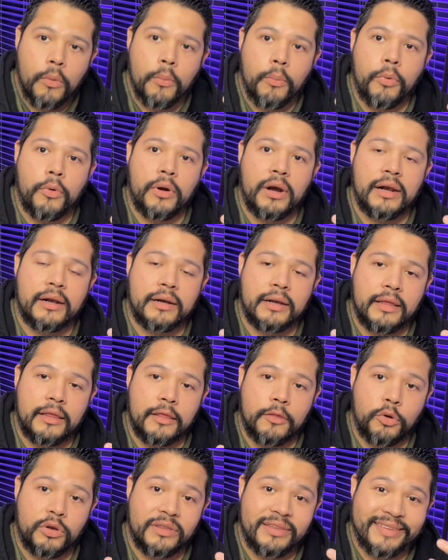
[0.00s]
por
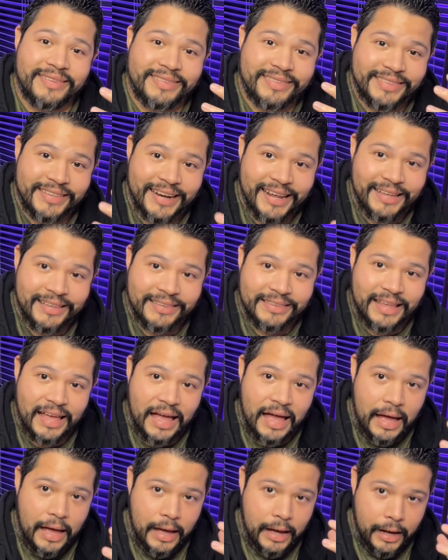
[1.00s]
alrededor de
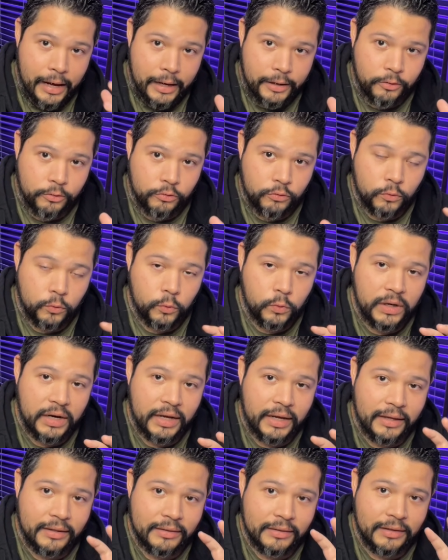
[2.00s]
30 años,
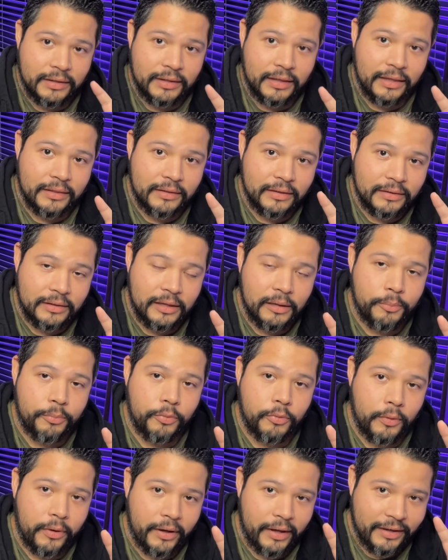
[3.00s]
una cantidad de
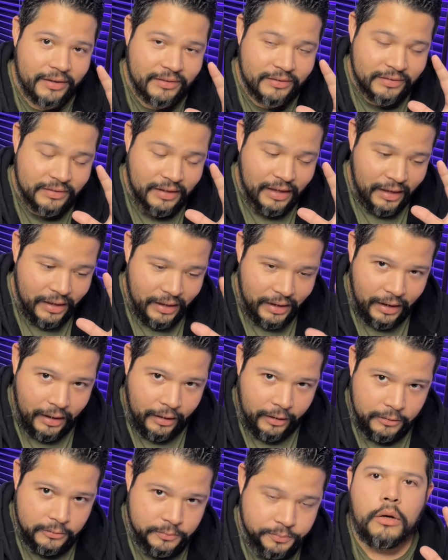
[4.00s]
tiempo
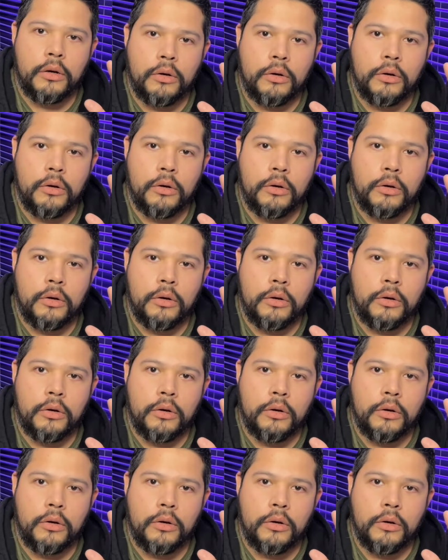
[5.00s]
exagerada,